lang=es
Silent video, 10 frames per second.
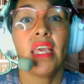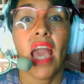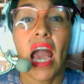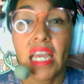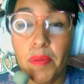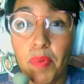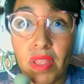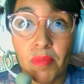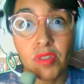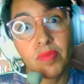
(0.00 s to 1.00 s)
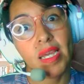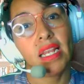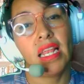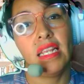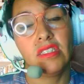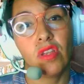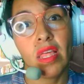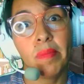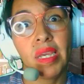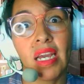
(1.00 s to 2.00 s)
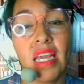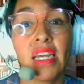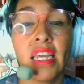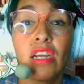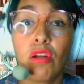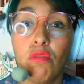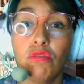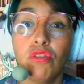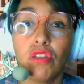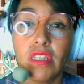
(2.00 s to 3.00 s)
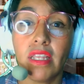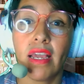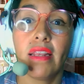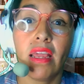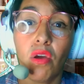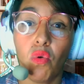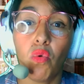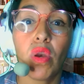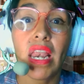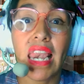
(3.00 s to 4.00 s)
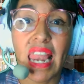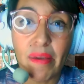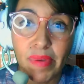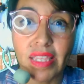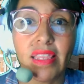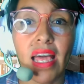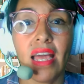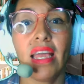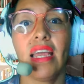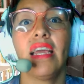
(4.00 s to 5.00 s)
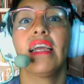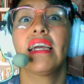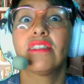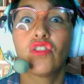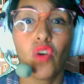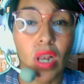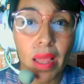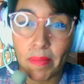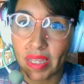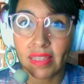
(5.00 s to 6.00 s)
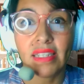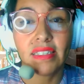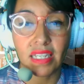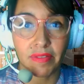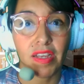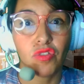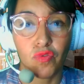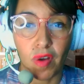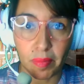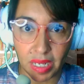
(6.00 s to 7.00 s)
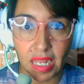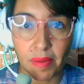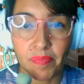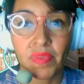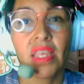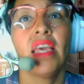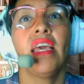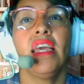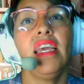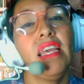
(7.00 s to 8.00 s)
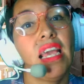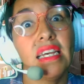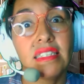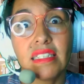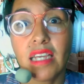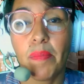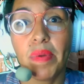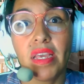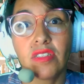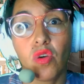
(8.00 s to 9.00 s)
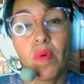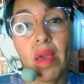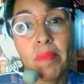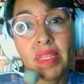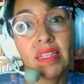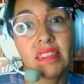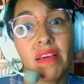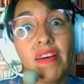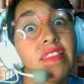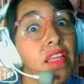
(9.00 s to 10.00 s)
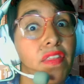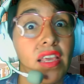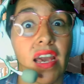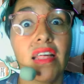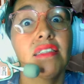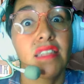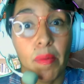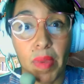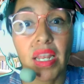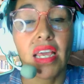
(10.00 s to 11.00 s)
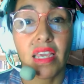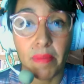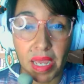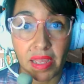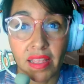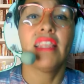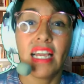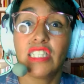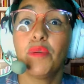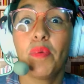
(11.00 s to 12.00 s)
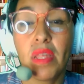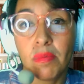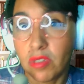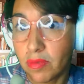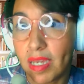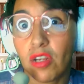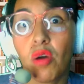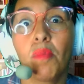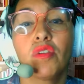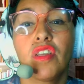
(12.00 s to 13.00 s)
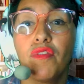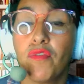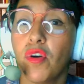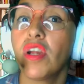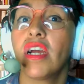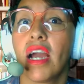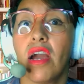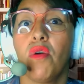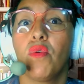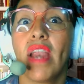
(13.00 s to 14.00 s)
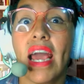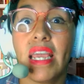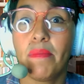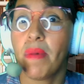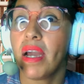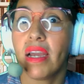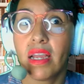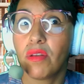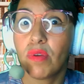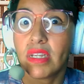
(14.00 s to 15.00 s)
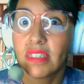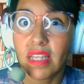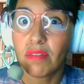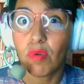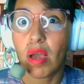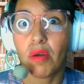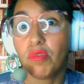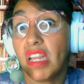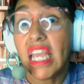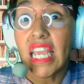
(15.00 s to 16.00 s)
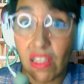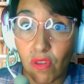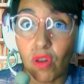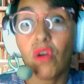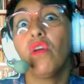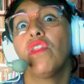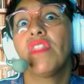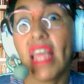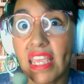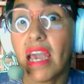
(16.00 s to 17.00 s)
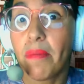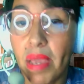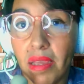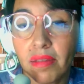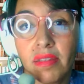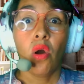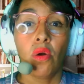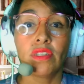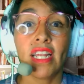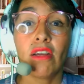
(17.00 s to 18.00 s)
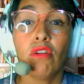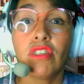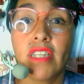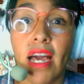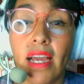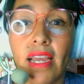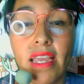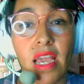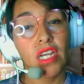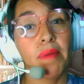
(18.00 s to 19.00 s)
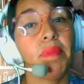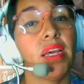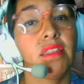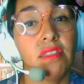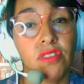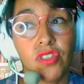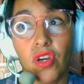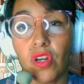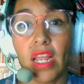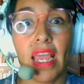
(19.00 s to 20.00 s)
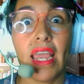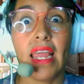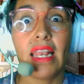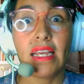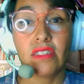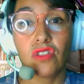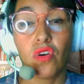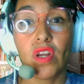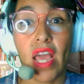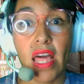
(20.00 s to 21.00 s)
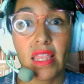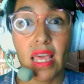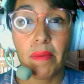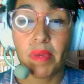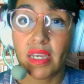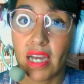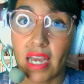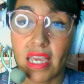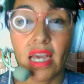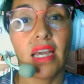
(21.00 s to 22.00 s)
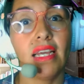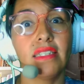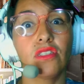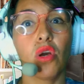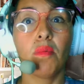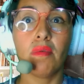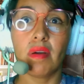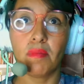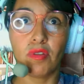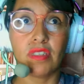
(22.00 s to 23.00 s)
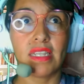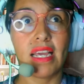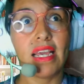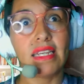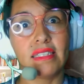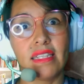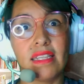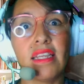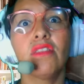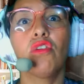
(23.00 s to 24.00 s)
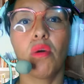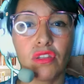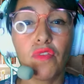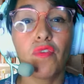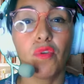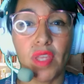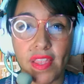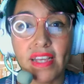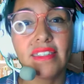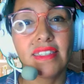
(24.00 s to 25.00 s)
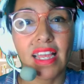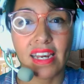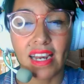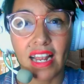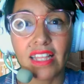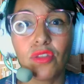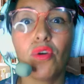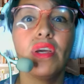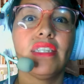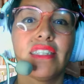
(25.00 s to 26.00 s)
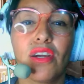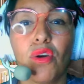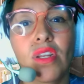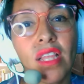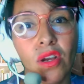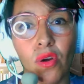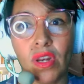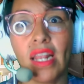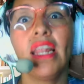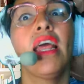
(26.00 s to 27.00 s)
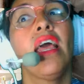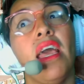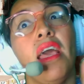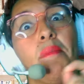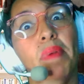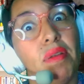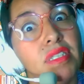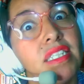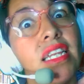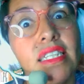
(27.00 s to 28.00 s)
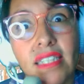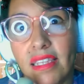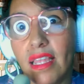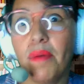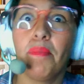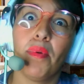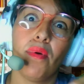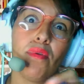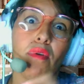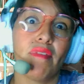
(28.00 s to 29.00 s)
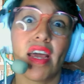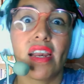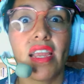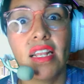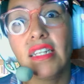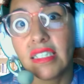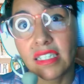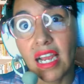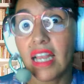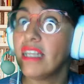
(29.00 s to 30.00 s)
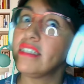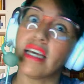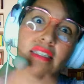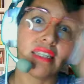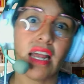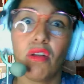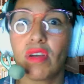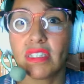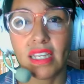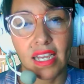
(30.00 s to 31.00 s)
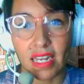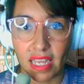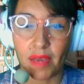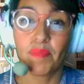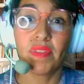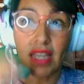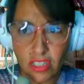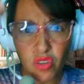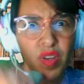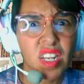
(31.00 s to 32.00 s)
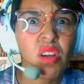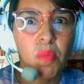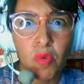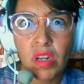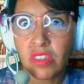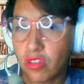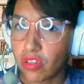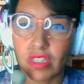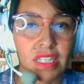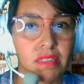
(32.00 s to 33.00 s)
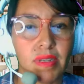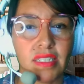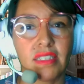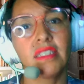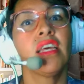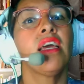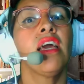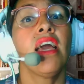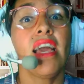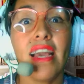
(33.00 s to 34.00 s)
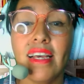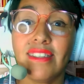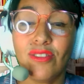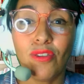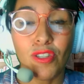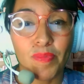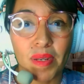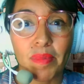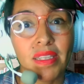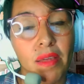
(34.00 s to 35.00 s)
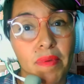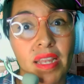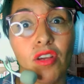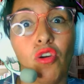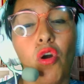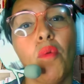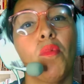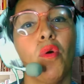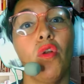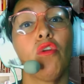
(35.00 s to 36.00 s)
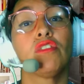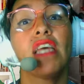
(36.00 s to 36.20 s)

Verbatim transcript: Aquí podemos ver en la historia de Micaiah que incluso tiene un levita que solamente sirve a su familia y estas capillas obviamente estaban dedicadas también a Yahvé. De hecho, podemos ver cómo se forja una imagen, una estatua, un ídolo de Yahvé. Otra cosa que llama mi atención en la historia de Micaiah es cómo vemos que está teniendo como fluidez el relato y se corta con él, pero es que en ese tiempo no había rey en Israel y se hacía lo que se quería. De hecho, viene como unas dos o tres veces. Esto nos permite ver cómo los